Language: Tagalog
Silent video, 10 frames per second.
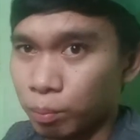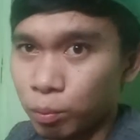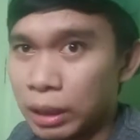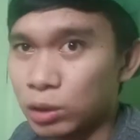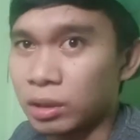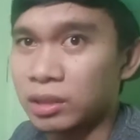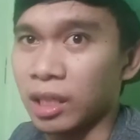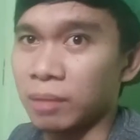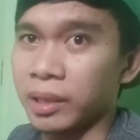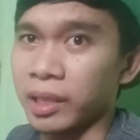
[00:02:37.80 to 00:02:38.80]
pumasok sa
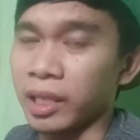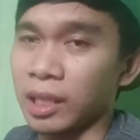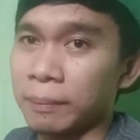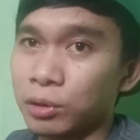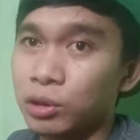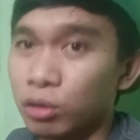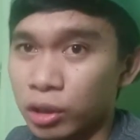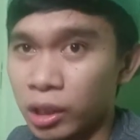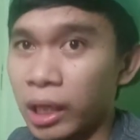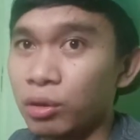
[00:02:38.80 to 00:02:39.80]
stock market tapos yun,
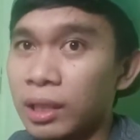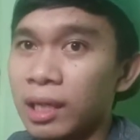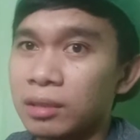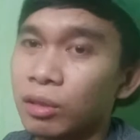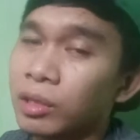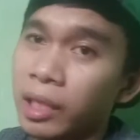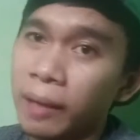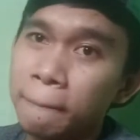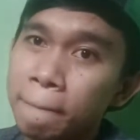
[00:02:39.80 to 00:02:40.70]
ganun na lang. So, hindi.